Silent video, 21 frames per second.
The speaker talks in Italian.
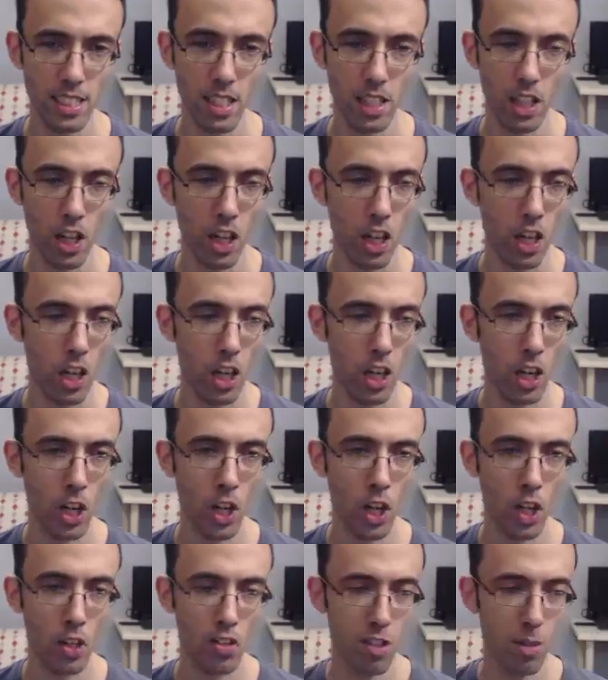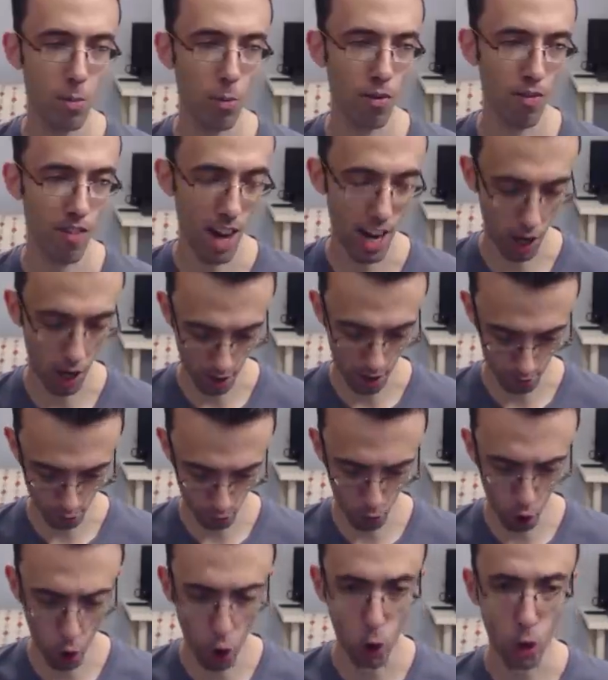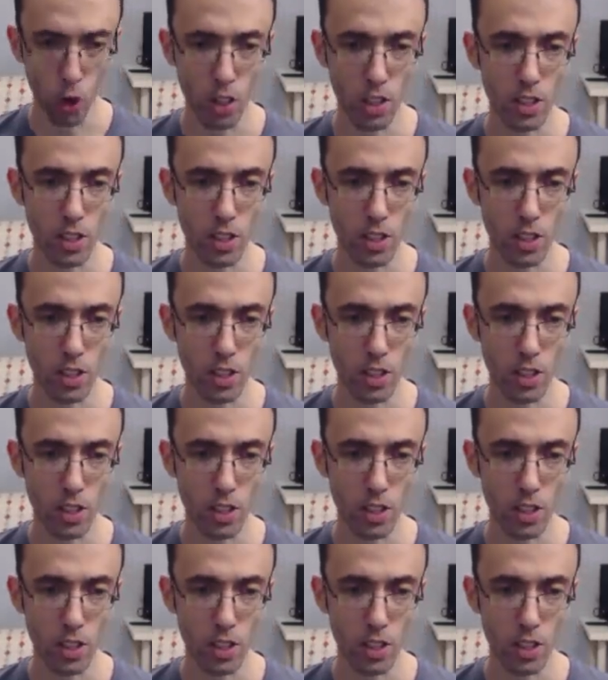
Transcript: Oh si può fare ah, V